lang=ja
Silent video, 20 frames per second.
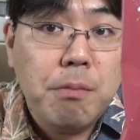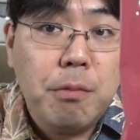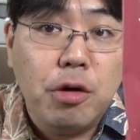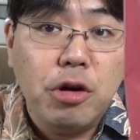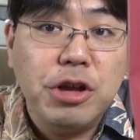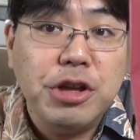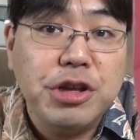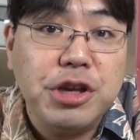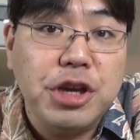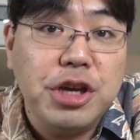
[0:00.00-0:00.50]

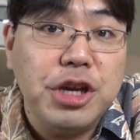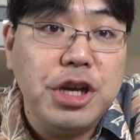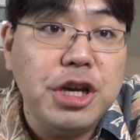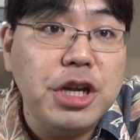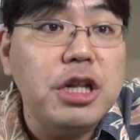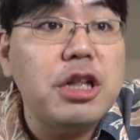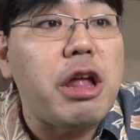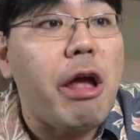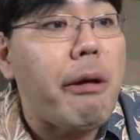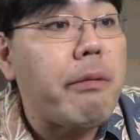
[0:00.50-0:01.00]

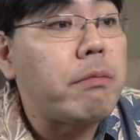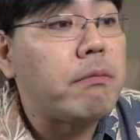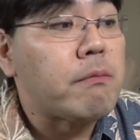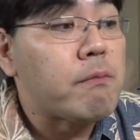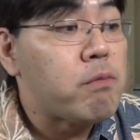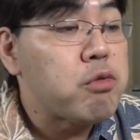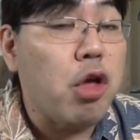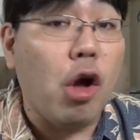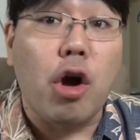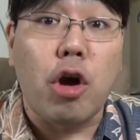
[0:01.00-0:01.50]
ポリンキーっ
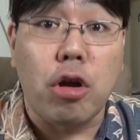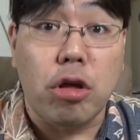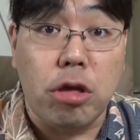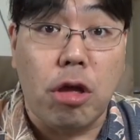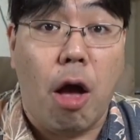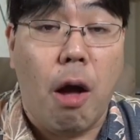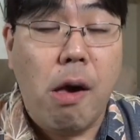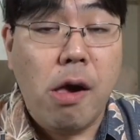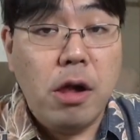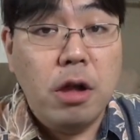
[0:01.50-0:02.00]
て。だから
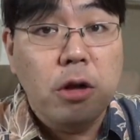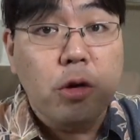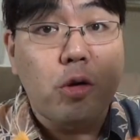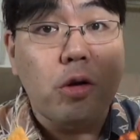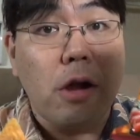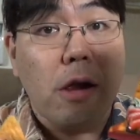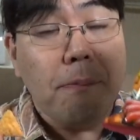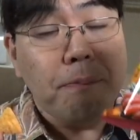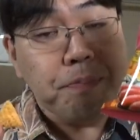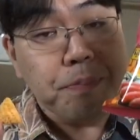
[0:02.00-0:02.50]
さ、
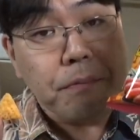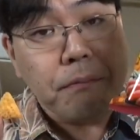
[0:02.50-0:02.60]
これ、